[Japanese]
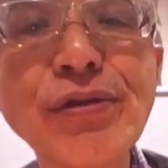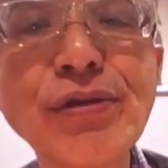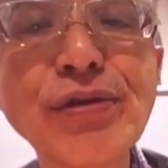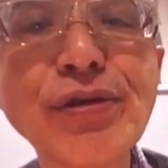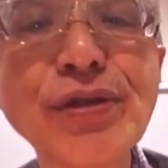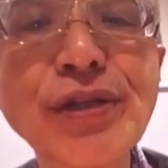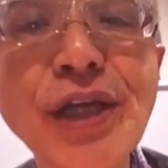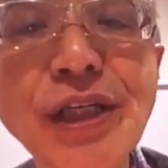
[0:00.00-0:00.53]

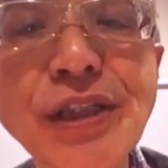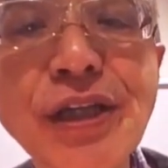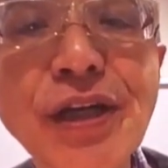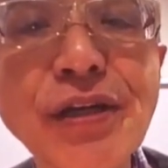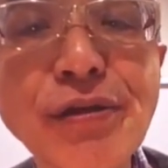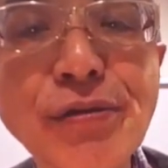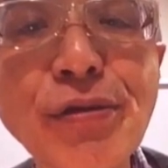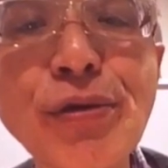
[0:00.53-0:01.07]
ぬるくさせ
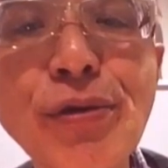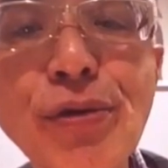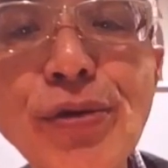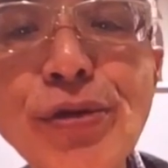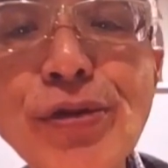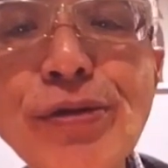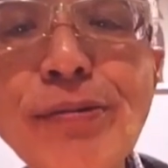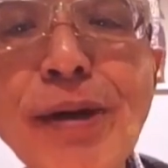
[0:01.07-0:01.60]
てあげると
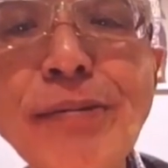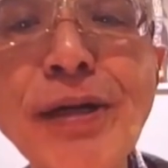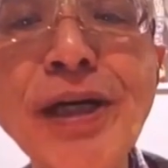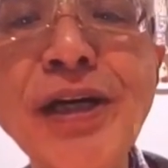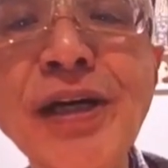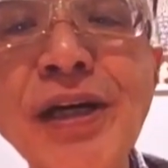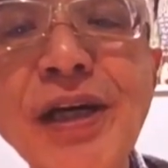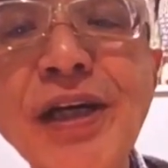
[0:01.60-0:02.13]
お湯のま
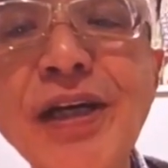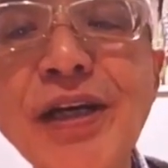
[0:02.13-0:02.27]
ま